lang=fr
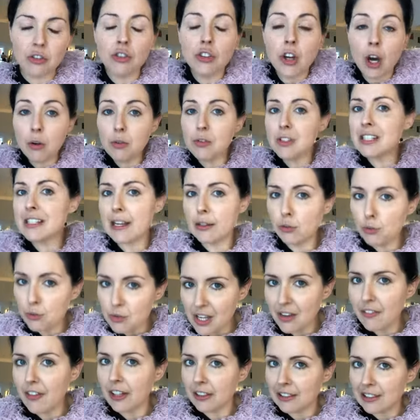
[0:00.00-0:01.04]
donc ça nous
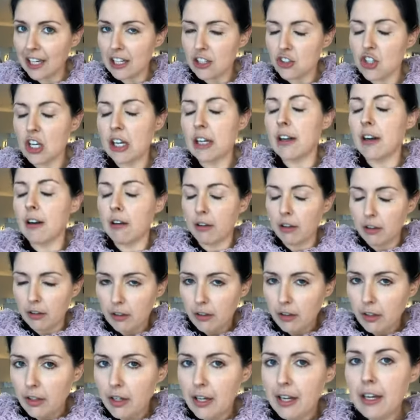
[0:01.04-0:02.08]
avantage. Alors,
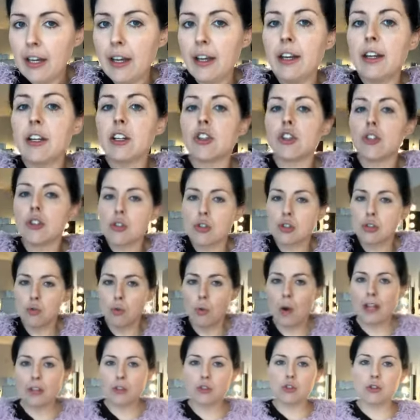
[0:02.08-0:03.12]

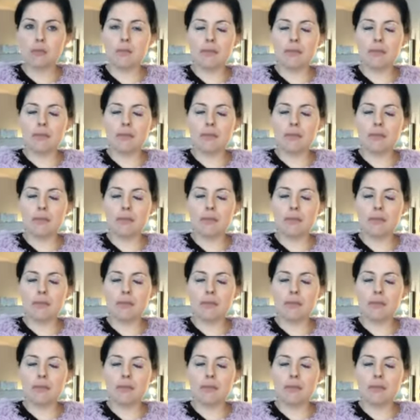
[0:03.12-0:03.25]
soit tu